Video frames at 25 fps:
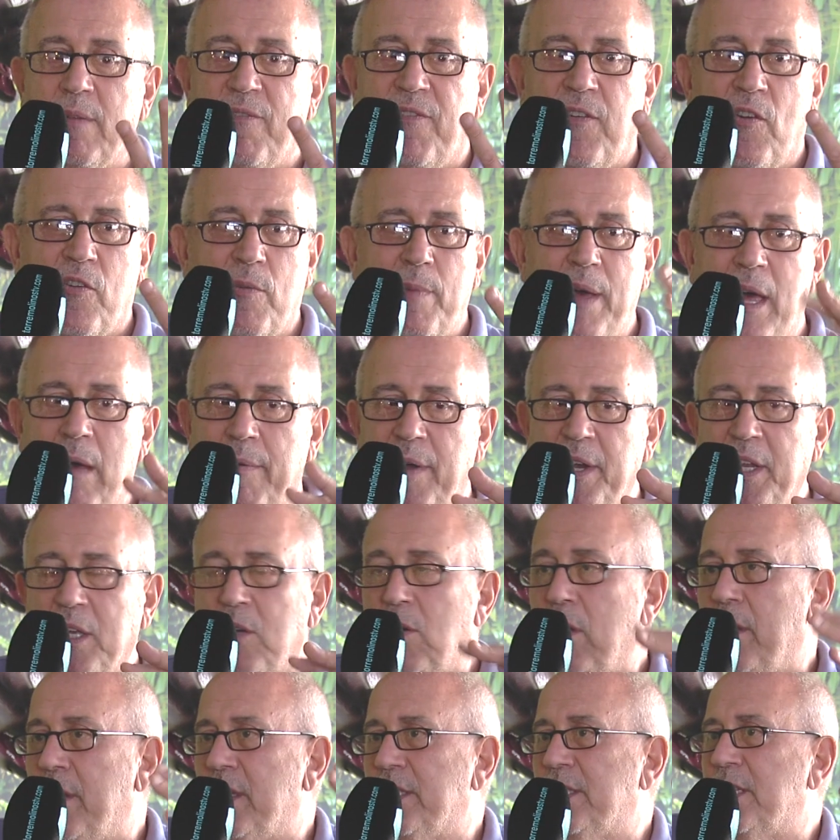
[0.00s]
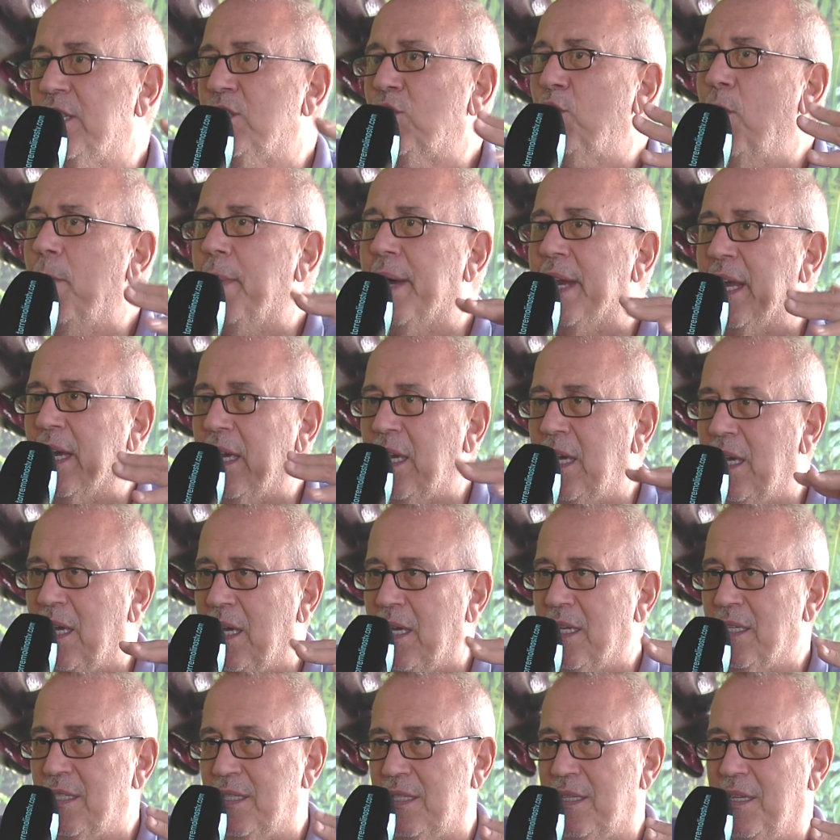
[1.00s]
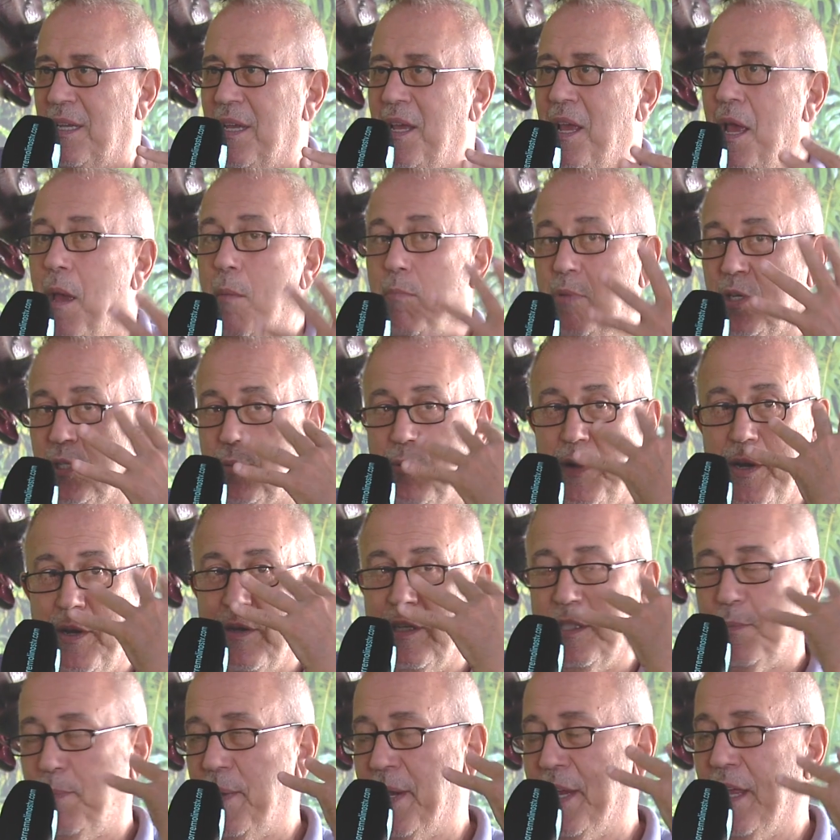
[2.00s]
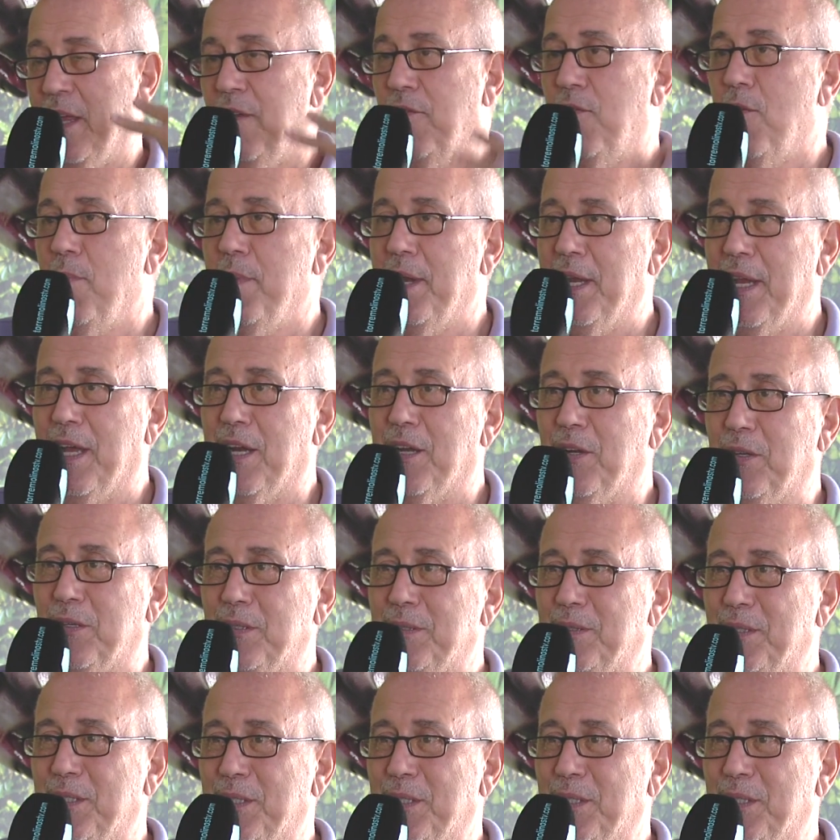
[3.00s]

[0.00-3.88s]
en forma de abanico y dices, esto para qué es? Pues bueno, es para difuminarlo.